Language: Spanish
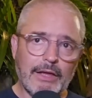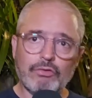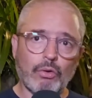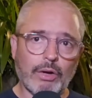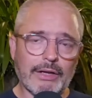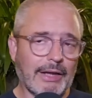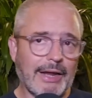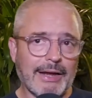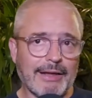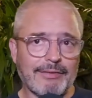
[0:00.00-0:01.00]
hizo lo que
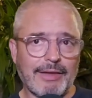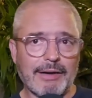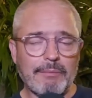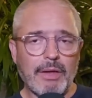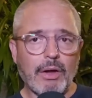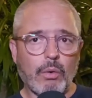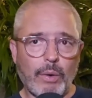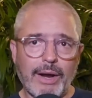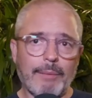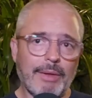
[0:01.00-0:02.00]
tenía que hacer,
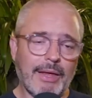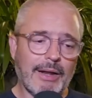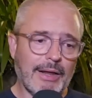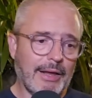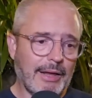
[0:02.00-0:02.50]
juega bien